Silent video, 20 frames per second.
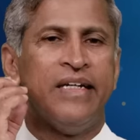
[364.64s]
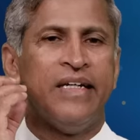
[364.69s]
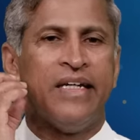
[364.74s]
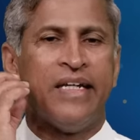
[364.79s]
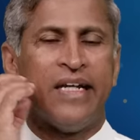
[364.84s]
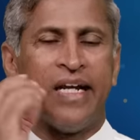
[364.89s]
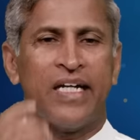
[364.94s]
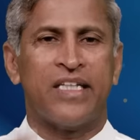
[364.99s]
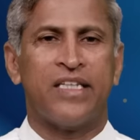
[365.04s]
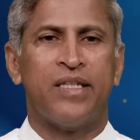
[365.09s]
ఈ
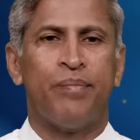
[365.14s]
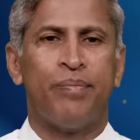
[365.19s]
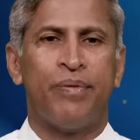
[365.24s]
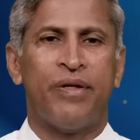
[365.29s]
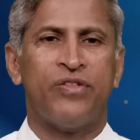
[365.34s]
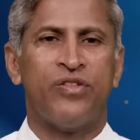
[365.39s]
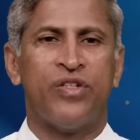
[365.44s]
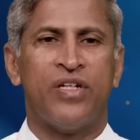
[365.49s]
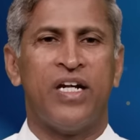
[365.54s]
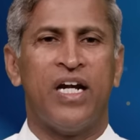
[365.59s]
రక్త
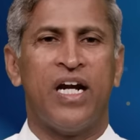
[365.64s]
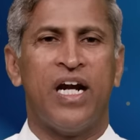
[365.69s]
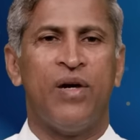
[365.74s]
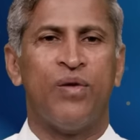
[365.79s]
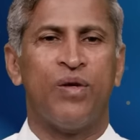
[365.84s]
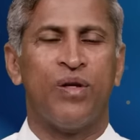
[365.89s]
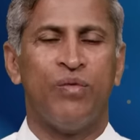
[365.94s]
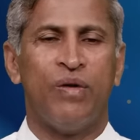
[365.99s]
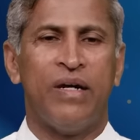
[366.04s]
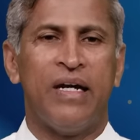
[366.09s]
ప్రసరణ
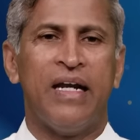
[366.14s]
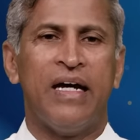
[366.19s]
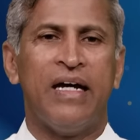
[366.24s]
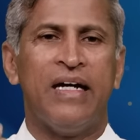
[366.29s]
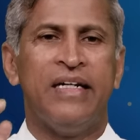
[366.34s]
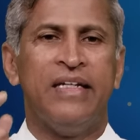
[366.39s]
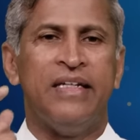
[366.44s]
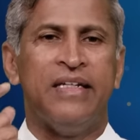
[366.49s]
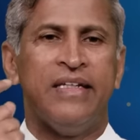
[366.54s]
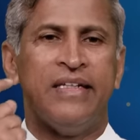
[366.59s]
రావటం వల్ల
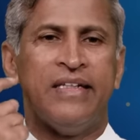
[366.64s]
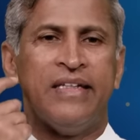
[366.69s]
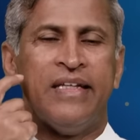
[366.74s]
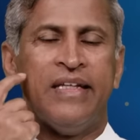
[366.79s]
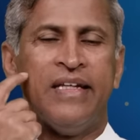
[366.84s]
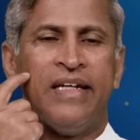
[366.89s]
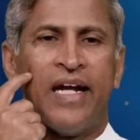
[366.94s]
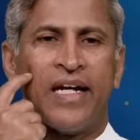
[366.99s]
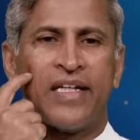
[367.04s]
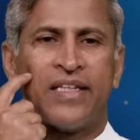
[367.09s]

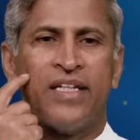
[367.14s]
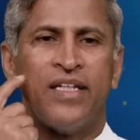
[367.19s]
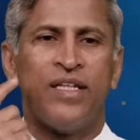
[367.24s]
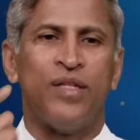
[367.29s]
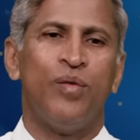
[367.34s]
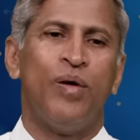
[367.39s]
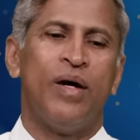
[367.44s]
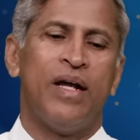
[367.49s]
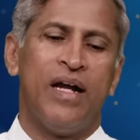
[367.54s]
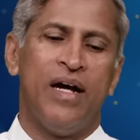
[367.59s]
ఈ రక్తం
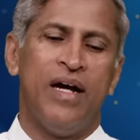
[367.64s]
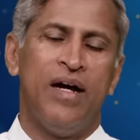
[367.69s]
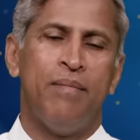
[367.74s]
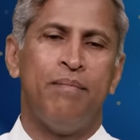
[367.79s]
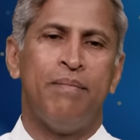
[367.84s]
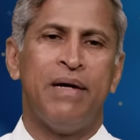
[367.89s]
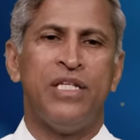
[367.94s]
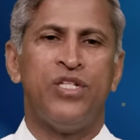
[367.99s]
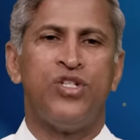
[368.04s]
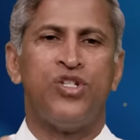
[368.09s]
ద్వారా
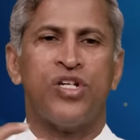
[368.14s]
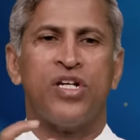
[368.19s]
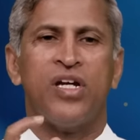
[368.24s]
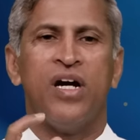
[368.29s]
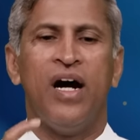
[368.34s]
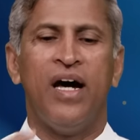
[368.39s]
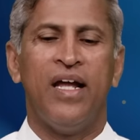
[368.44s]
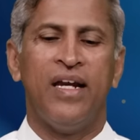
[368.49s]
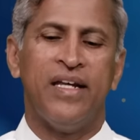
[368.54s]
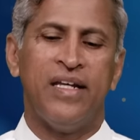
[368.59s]
మంచి
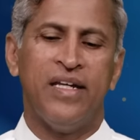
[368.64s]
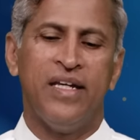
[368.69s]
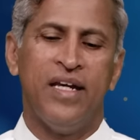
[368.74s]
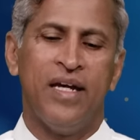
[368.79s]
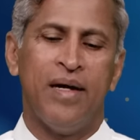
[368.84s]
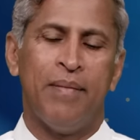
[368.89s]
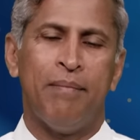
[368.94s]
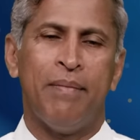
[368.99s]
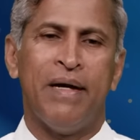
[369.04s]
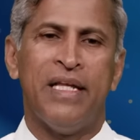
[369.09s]
గాలి
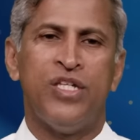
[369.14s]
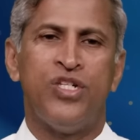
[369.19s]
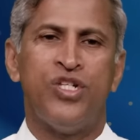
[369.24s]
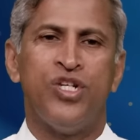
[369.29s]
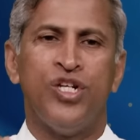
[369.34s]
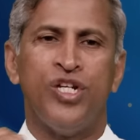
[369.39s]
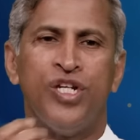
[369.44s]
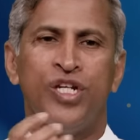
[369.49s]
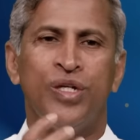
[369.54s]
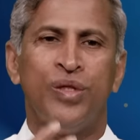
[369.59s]

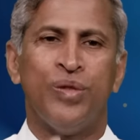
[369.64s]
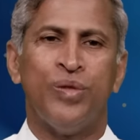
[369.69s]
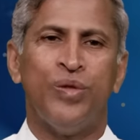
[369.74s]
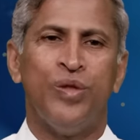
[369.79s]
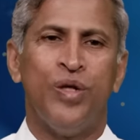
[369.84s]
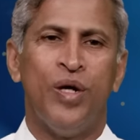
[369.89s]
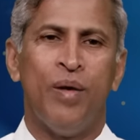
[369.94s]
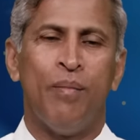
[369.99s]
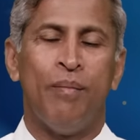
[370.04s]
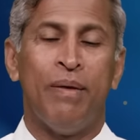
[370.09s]
మంచి నీరు
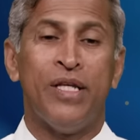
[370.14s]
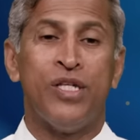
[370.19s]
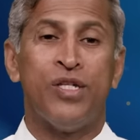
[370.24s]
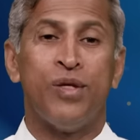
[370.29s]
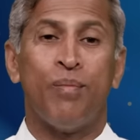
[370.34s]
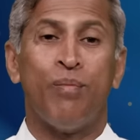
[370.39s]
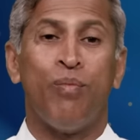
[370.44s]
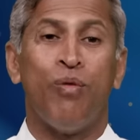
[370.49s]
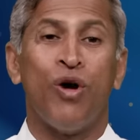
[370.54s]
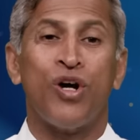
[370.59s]
మంచి
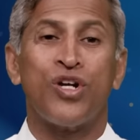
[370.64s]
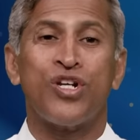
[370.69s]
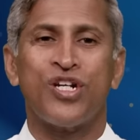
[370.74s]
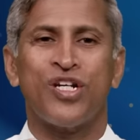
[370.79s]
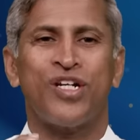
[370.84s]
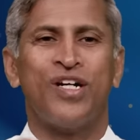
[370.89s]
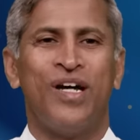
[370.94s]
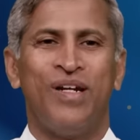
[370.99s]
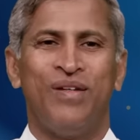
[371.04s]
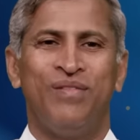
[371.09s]

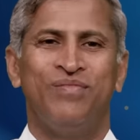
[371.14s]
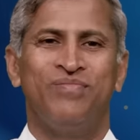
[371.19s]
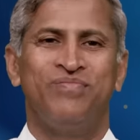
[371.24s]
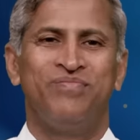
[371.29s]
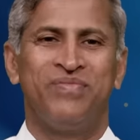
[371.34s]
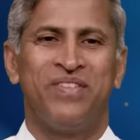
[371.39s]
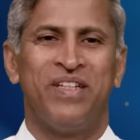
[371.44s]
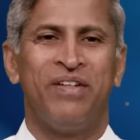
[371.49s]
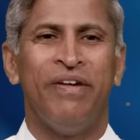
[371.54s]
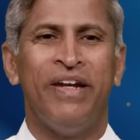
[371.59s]
పోషకాలు
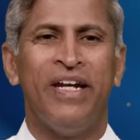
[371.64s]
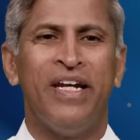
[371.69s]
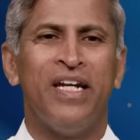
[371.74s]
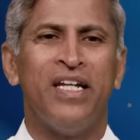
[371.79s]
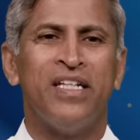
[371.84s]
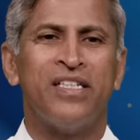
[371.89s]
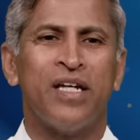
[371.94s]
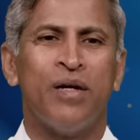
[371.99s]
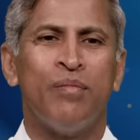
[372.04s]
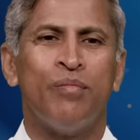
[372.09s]

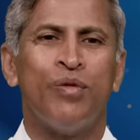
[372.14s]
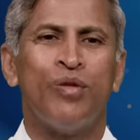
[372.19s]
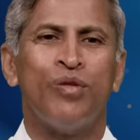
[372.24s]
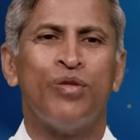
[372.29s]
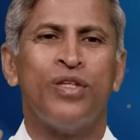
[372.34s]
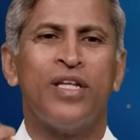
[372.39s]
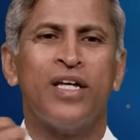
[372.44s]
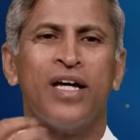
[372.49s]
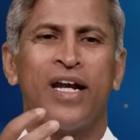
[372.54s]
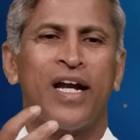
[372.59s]
ఇవన్నీ
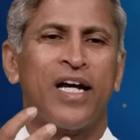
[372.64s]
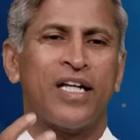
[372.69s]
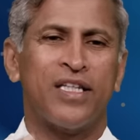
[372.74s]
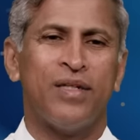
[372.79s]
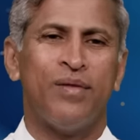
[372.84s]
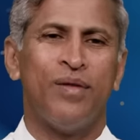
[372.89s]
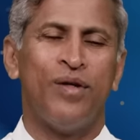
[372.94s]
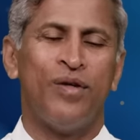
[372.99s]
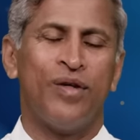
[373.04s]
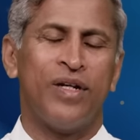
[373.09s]
సమృద్ధిగా
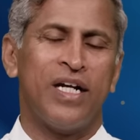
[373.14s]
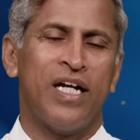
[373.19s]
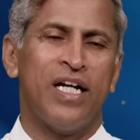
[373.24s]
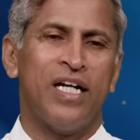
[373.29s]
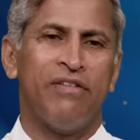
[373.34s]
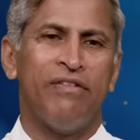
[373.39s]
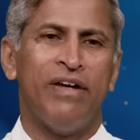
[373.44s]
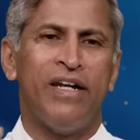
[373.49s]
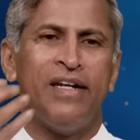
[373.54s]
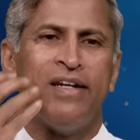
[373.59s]
రక్తంలో ఉంటాయి
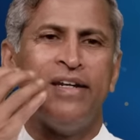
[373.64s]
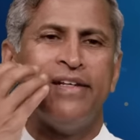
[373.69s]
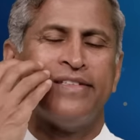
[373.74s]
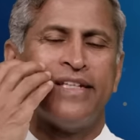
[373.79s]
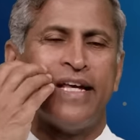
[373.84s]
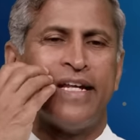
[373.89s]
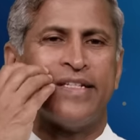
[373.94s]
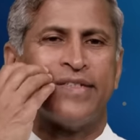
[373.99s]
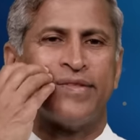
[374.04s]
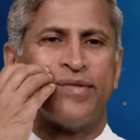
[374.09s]
కాబట్టి ఇవన్నీ
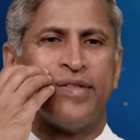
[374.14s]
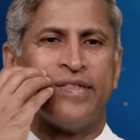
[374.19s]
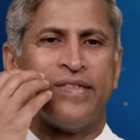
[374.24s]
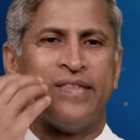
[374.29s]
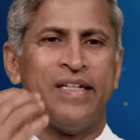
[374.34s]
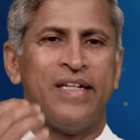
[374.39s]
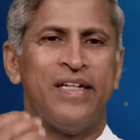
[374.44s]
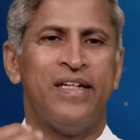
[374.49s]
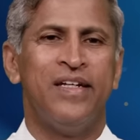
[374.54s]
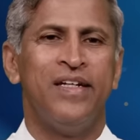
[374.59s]
సెల్స్కి
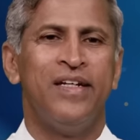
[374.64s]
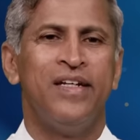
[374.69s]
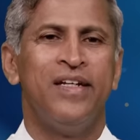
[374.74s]
వస్తాయి